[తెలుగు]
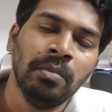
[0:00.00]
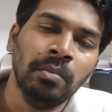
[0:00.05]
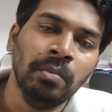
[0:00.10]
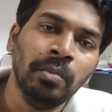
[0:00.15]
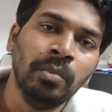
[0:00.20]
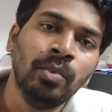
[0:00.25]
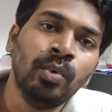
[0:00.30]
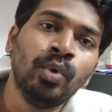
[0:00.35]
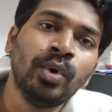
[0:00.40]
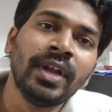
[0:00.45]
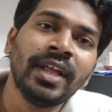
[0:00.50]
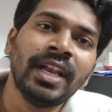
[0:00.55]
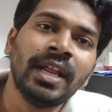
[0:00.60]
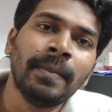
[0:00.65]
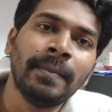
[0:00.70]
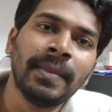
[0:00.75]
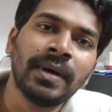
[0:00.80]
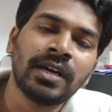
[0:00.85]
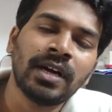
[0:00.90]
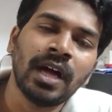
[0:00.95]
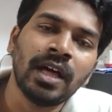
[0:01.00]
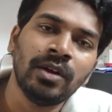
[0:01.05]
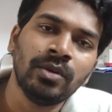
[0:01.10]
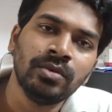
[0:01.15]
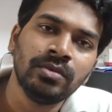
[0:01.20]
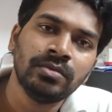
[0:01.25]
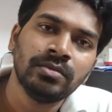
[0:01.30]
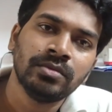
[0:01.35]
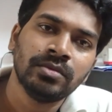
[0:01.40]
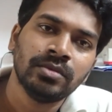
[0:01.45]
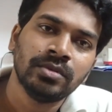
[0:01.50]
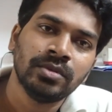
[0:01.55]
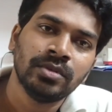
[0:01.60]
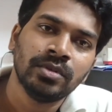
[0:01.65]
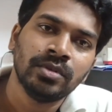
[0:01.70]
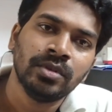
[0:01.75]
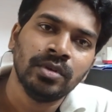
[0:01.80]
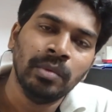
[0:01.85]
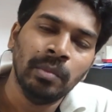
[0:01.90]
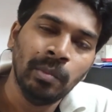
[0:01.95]
మూఢనమ్మకాలు
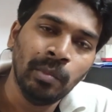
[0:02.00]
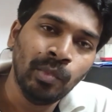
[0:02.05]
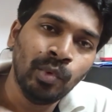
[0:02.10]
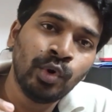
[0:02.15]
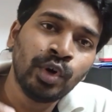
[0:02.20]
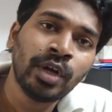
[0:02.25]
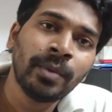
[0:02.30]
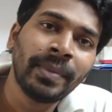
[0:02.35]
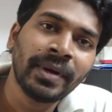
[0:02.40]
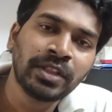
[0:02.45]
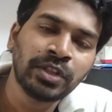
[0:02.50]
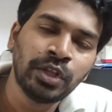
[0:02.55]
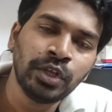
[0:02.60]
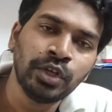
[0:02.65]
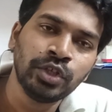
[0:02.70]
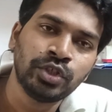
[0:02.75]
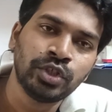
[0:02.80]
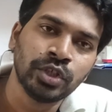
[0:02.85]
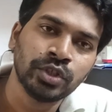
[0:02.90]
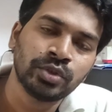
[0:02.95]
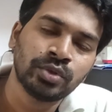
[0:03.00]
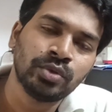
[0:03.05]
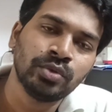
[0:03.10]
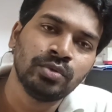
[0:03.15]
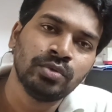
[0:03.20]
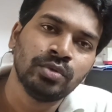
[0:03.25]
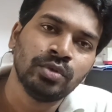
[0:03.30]
మూఢభక్తిని చేస్తూ